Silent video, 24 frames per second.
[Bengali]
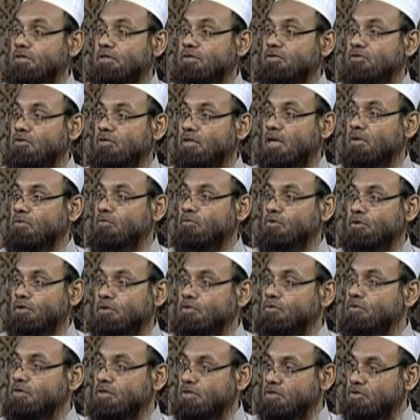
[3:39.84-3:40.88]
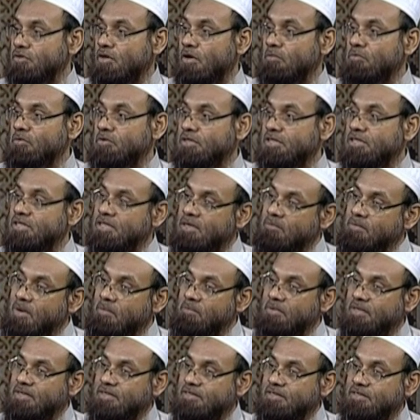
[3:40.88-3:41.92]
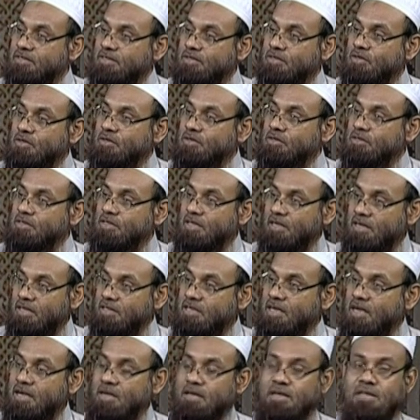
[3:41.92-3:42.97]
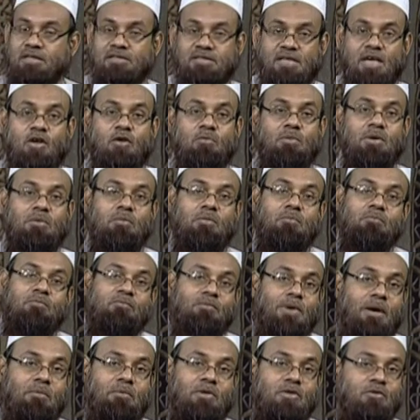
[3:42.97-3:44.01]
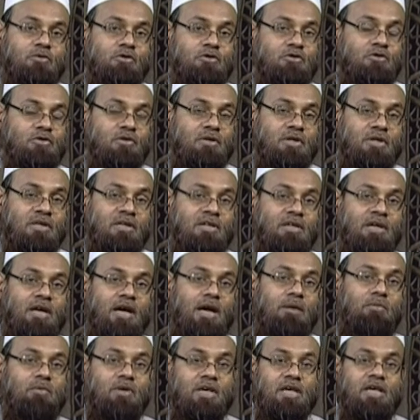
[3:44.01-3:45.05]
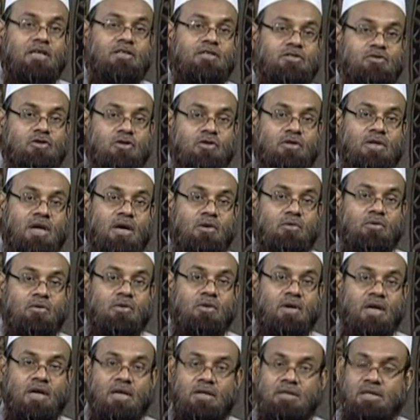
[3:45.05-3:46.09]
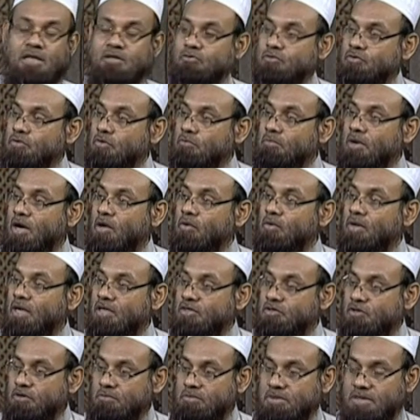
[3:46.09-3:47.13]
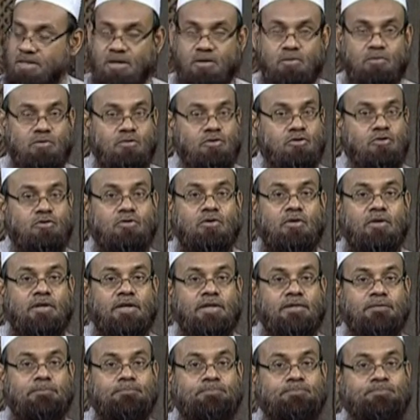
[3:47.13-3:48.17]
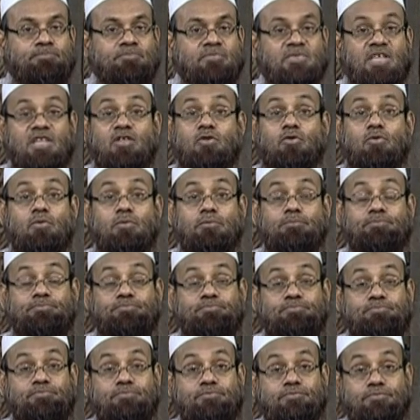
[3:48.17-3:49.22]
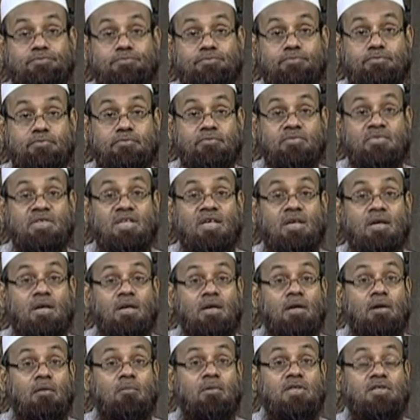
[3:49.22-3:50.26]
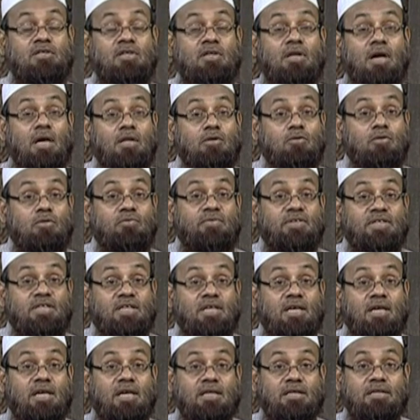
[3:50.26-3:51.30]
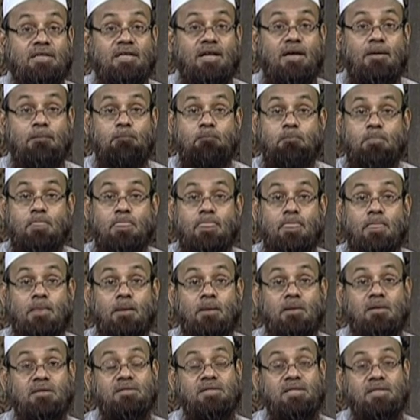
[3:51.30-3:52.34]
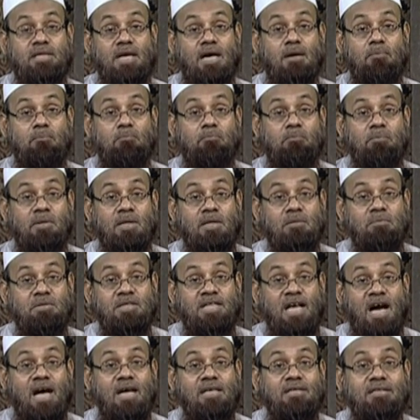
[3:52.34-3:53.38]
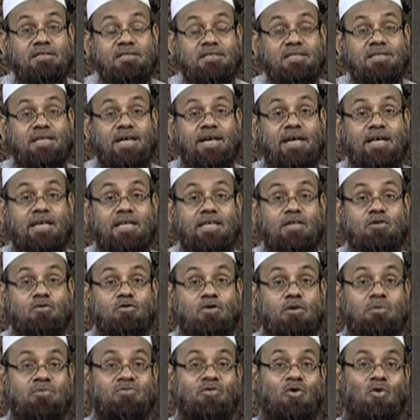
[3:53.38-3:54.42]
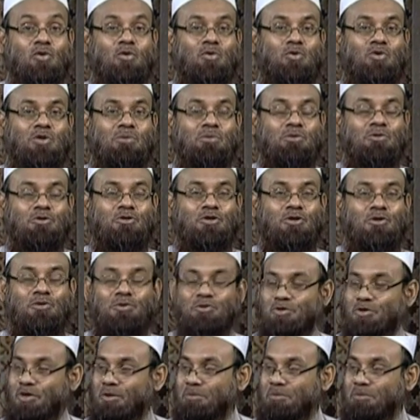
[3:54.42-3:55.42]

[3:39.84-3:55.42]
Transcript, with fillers: তিনি সরকার অতিরিক্ত যে সব রয়েছে সেটা পাবেন হ্যাঁ, এটা এহসান হবে এবং পাবেন কোনো সন্দেহ নেই এবং এই সরকার করার তার জন্য ভালো কাজ হবে এটা কোনো সন্দেহ নেই কিন্তু মানে সদকাতুল ফিতিরের ক্ষেত্রে যেটা মানে বিধান সেটাকেই কী করতে হবে ফলো করতে হবে অনুসরণ করতে